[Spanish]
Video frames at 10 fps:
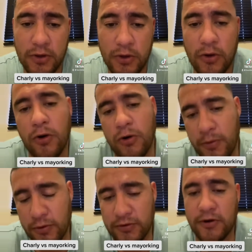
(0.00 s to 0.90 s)
o
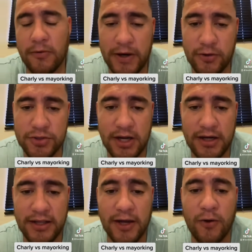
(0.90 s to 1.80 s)
como nuestro hermano
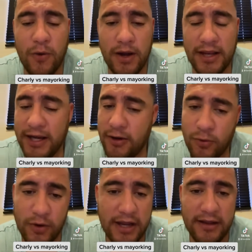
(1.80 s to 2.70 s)
Charlie, el cual él
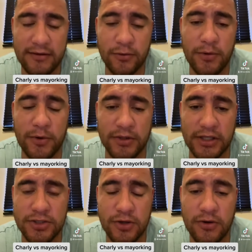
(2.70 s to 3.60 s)
nunca estuvo en
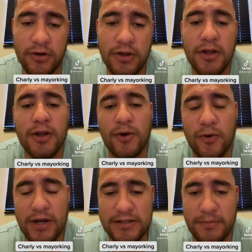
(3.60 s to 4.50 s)
protección,
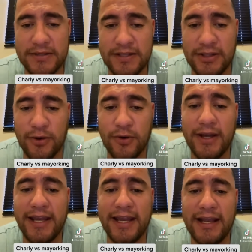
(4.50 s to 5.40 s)
nunca se peseteó,
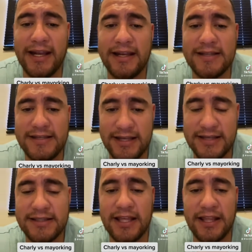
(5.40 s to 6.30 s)
él sí
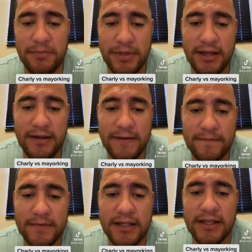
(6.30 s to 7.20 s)
está de pie
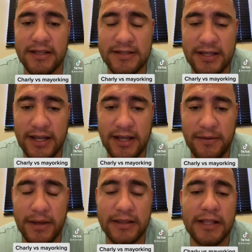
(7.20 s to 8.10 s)
y sigue
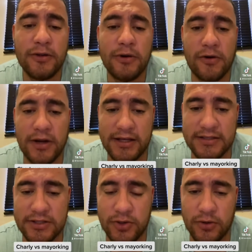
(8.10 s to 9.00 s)
mandando la
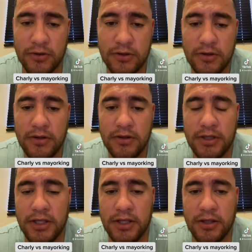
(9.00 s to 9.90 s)
organización.
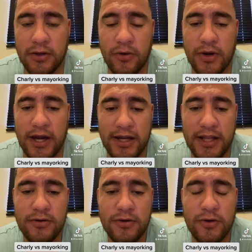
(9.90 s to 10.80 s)
Y con
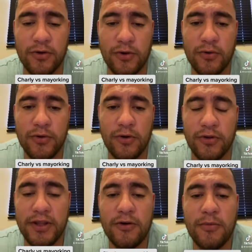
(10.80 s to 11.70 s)
cariño y con orgullo lo
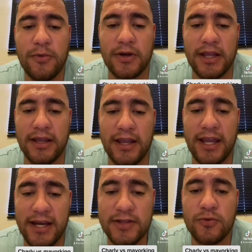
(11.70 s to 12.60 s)
digo porque
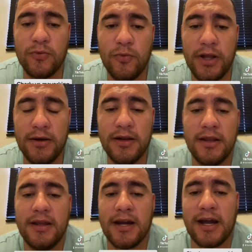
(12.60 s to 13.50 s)
él es un buen
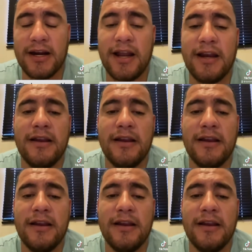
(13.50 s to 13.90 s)
carnal,